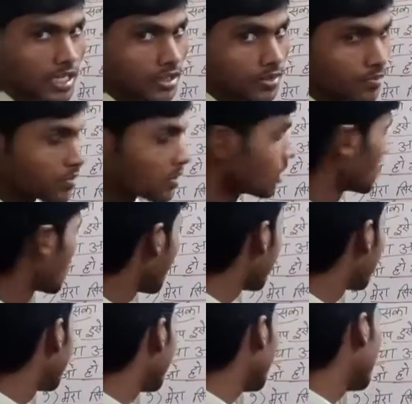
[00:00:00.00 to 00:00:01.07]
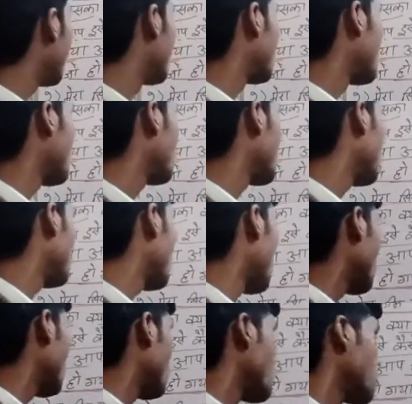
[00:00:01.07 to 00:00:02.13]
है क्या बोलेगा इसका मतलब क्या हुआ
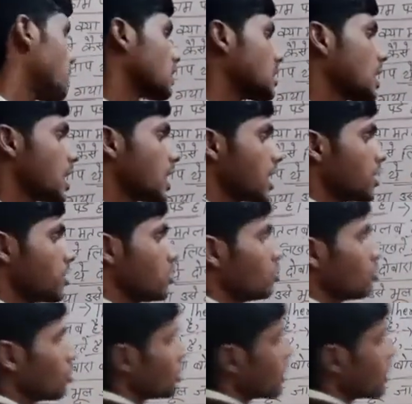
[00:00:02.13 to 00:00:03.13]
तुम्हें पता है यू नो